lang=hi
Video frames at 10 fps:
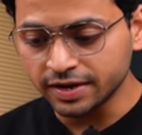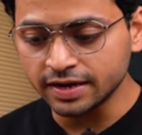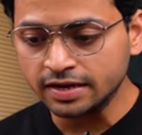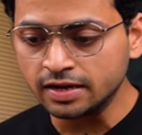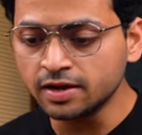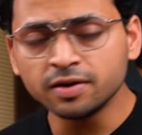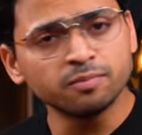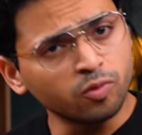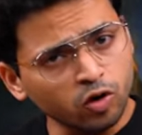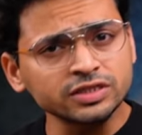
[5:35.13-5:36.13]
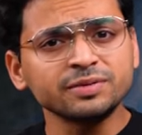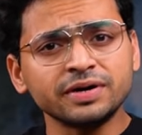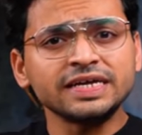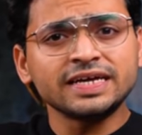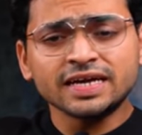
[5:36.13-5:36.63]
पे बहुत ही
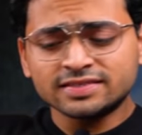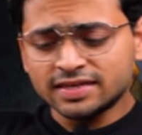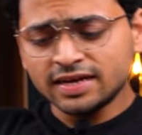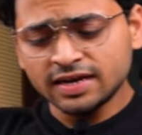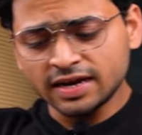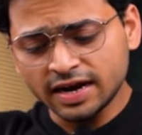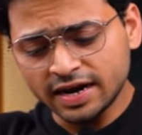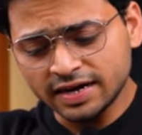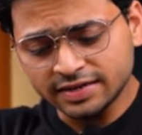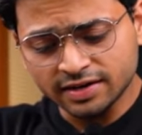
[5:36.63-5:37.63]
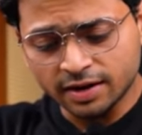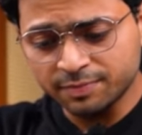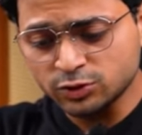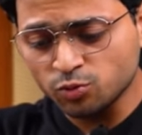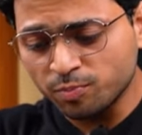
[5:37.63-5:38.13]
बड़ी केस है एंड यहाँ पे जो